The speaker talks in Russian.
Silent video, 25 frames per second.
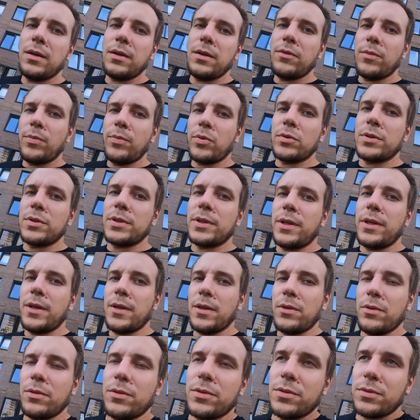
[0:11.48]
А вопрос к
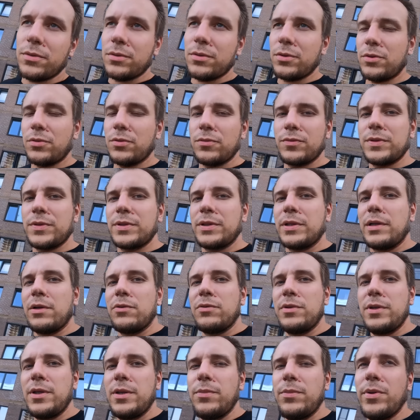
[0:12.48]
Яндексу. Что вы за
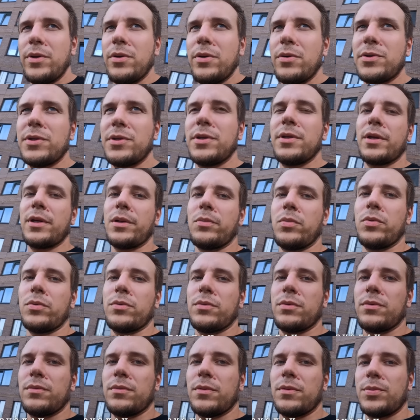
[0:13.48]
людей берете на
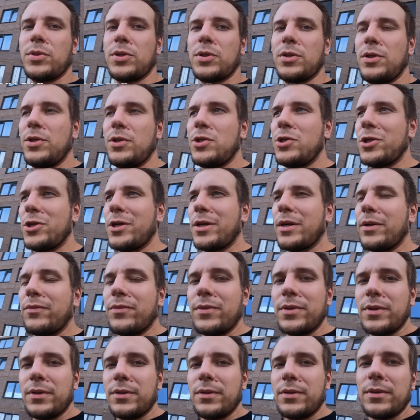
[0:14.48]
работу? Вообще, HR
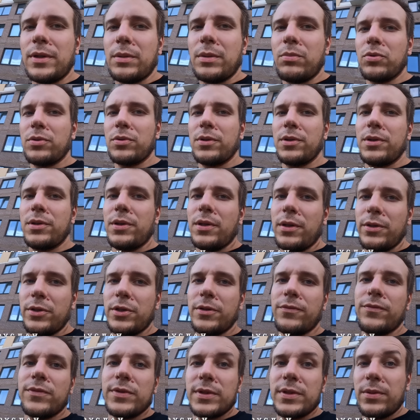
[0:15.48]
вы работаете или
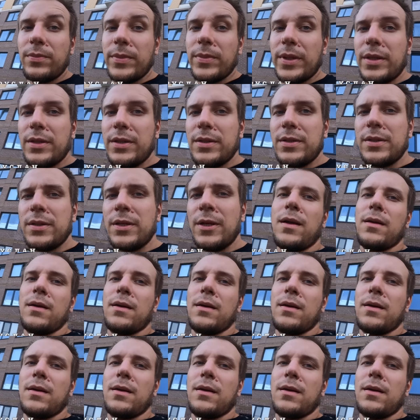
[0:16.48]
чем вы занимаетесь?